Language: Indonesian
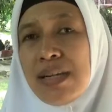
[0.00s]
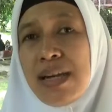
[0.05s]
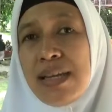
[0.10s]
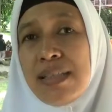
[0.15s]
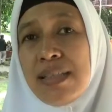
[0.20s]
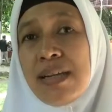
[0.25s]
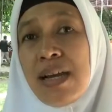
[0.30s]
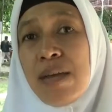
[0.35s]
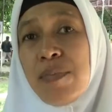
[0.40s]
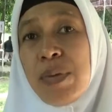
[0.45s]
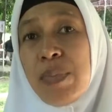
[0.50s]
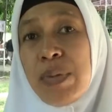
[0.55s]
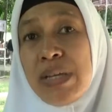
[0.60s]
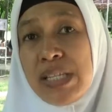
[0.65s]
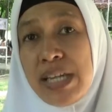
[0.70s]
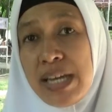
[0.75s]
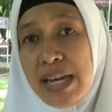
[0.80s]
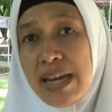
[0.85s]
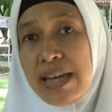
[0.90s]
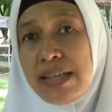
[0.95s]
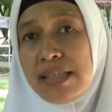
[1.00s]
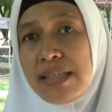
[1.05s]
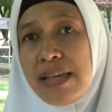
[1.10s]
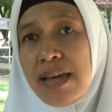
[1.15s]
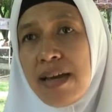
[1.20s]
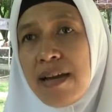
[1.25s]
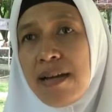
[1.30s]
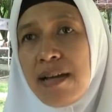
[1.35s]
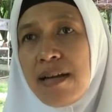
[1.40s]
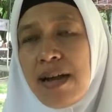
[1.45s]
terkait dengan BPJS
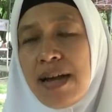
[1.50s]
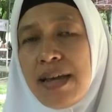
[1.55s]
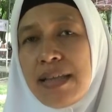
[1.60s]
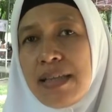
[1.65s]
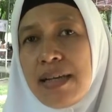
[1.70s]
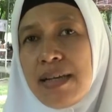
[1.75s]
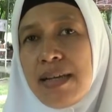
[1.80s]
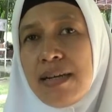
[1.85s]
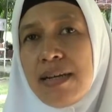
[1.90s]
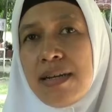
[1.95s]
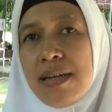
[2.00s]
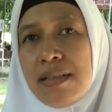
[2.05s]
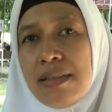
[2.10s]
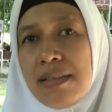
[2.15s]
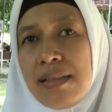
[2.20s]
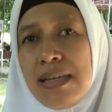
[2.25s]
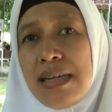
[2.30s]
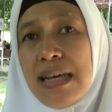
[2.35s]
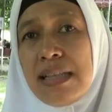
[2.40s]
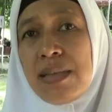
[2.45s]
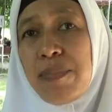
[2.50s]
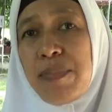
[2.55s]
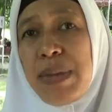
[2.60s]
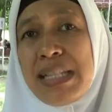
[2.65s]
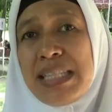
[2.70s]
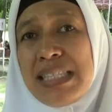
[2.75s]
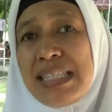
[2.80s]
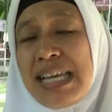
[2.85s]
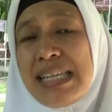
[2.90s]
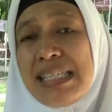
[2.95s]
ya, kaitannya dengan tidak
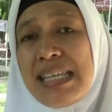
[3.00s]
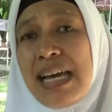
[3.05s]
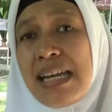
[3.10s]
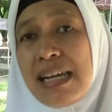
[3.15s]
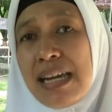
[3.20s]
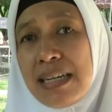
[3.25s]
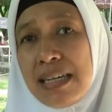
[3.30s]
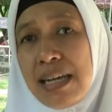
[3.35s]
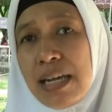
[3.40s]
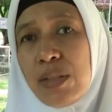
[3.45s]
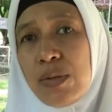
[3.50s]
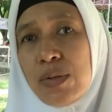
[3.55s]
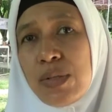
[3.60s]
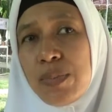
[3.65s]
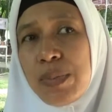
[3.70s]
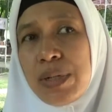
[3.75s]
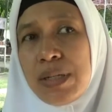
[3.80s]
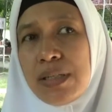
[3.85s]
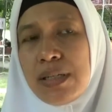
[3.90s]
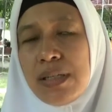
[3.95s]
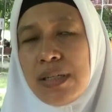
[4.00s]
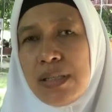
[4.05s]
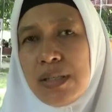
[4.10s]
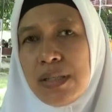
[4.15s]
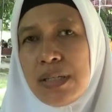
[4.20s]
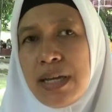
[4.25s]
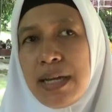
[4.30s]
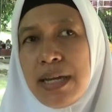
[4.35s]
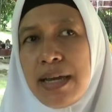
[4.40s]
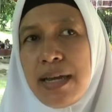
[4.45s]
tepat sasarannya itu seperti
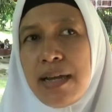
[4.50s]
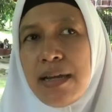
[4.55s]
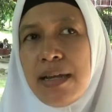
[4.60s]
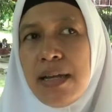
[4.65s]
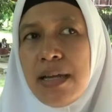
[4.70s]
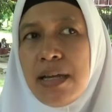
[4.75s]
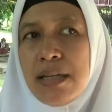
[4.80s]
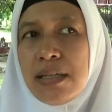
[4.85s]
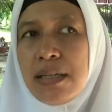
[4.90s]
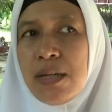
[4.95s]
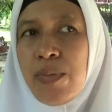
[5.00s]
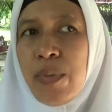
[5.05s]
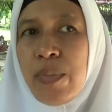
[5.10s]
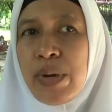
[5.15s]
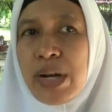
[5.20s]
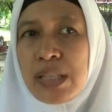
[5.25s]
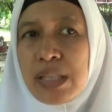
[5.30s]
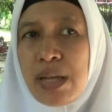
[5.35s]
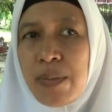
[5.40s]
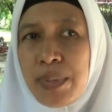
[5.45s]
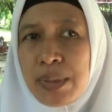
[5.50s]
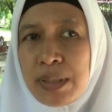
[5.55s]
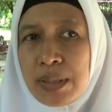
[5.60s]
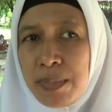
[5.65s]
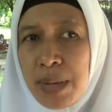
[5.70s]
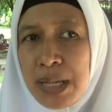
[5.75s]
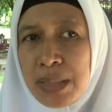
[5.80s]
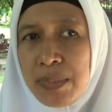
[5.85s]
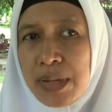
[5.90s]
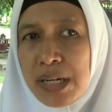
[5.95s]
itunya ya. Jadi beberapa
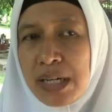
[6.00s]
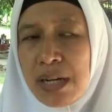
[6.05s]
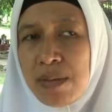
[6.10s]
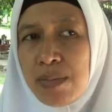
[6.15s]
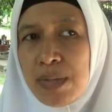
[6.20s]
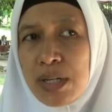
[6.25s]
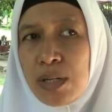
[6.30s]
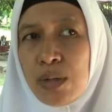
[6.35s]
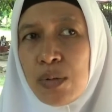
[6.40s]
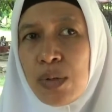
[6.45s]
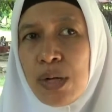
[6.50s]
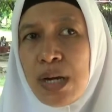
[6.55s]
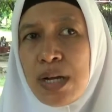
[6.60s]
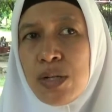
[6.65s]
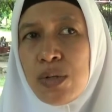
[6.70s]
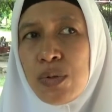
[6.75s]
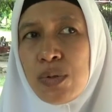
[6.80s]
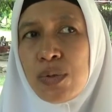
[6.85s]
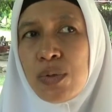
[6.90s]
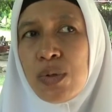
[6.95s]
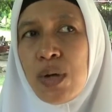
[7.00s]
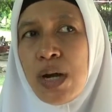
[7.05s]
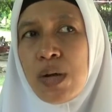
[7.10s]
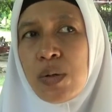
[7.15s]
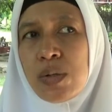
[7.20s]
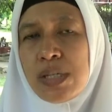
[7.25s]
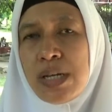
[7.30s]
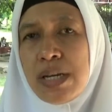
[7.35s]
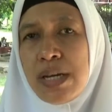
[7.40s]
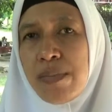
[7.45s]
tempat mereka mengeluhkan justru
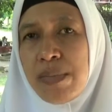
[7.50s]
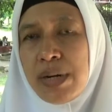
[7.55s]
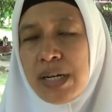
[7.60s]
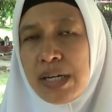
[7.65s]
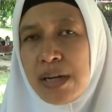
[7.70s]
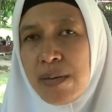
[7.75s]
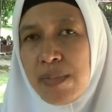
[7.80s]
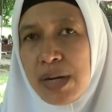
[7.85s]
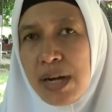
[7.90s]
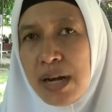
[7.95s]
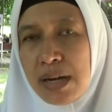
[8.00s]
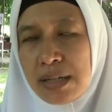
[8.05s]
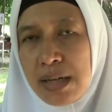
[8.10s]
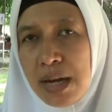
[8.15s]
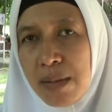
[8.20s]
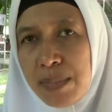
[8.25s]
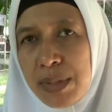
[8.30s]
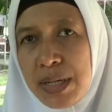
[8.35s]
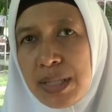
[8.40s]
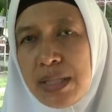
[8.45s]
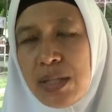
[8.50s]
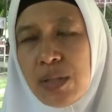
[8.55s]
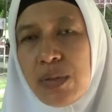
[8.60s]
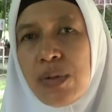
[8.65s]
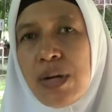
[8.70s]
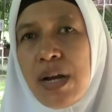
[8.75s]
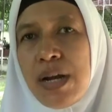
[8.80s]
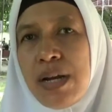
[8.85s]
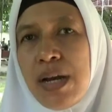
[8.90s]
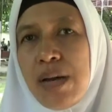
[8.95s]
harusnya yang mereka berhak dapat itu
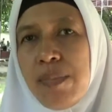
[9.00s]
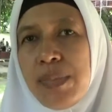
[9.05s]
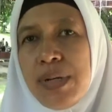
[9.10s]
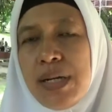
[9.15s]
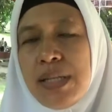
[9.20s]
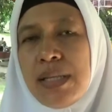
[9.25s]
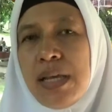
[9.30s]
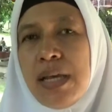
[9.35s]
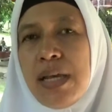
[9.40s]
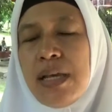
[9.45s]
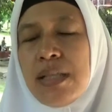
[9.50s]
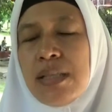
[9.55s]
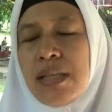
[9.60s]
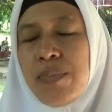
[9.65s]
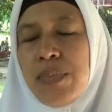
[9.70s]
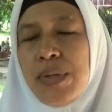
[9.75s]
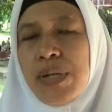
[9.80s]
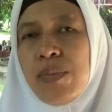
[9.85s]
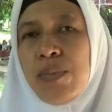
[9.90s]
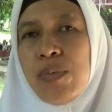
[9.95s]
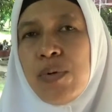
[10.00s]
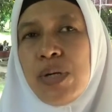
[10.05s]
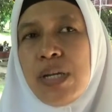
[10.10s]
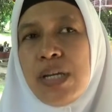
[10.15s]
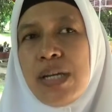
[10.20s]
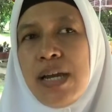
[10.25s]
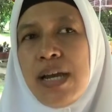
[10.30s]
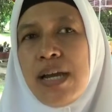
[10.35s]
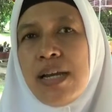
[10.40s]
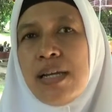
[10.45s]
nggak dapat, tapi
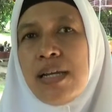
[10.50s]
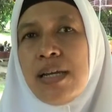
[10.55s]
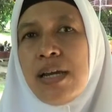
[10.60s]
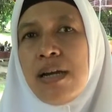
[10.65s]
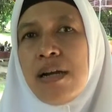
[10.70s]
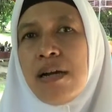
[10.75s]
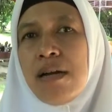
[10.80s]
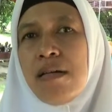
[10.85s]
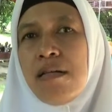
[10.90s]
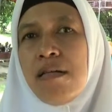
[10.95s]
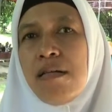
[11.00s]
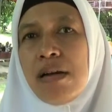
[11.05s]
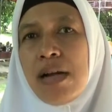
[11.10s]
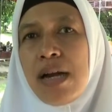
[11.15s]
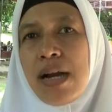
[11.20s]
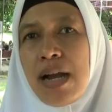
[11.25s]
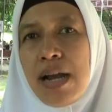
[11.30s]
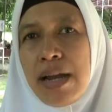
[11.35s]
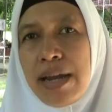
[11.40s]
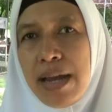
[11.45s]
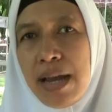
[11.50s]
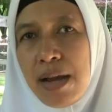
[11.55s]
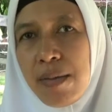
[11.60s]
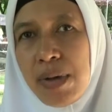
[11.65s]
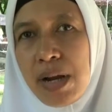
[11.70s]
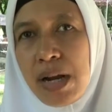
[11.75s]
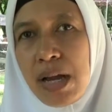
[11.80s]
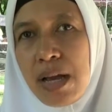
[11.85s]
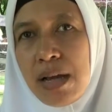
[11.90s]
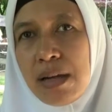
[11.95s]
kemudian yang orang kaya
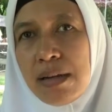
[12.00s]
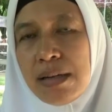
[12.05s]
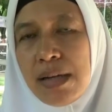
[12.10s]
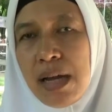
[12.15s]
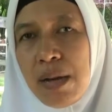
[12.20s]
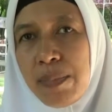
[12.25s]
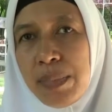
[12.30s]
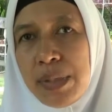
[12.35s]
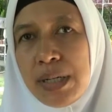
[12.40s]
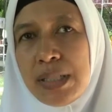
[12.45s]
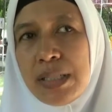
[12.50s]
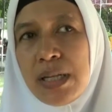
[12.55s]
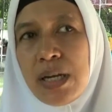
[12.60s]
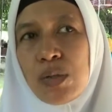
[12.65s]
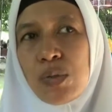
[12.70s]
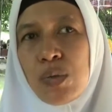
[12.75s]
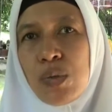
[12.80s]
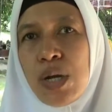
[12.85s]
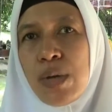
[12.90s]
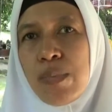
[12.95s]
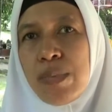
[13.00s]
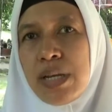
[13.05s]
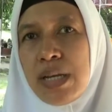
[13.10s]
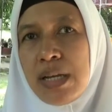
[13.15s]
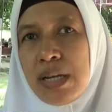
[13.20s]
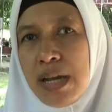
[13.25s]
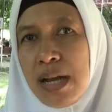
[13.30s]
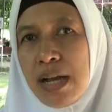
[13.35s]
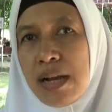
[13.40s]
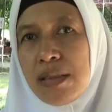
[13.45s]
malah dapat, yang sudah
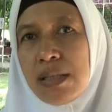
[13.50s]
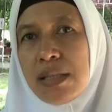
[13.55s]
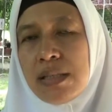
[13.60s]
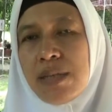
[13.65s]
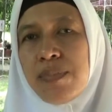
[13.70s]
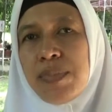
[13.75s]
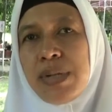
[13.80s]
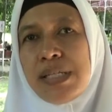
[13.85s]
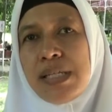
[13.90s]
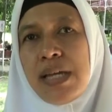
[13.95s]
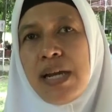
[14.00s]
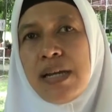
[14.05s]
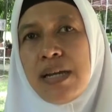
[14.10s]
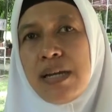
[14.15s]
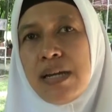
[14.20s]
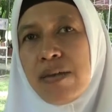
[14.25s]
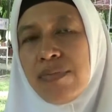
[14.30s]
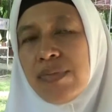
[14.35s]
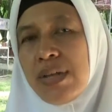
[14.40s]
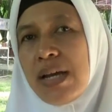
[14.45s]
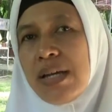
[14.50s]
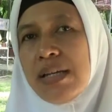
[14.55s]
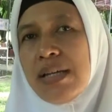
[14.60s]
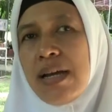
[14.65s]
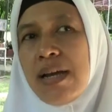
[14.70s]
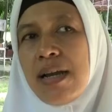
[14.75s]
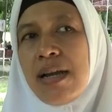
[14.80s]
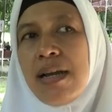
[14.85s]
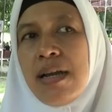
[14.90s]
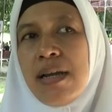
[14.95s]
meninggal tetap masih ada
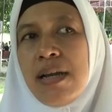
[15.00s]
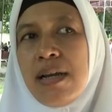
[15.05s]
daftarnya.